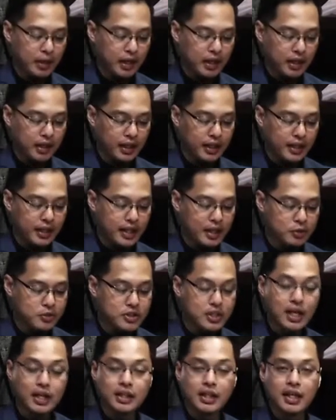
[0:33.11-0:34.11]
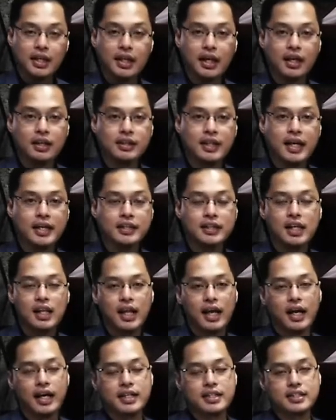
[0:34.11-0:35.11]
ang inannounce natin, ang
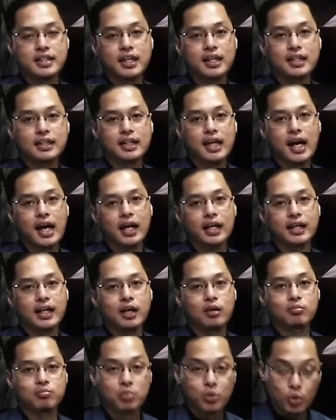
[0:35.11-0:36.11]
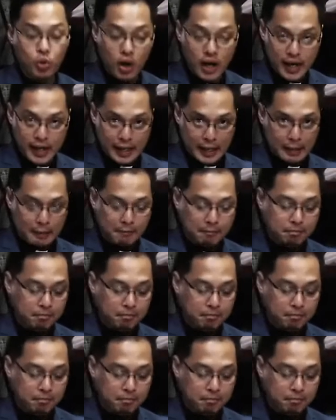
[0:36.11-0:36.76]
title ay Salita ng Buhay.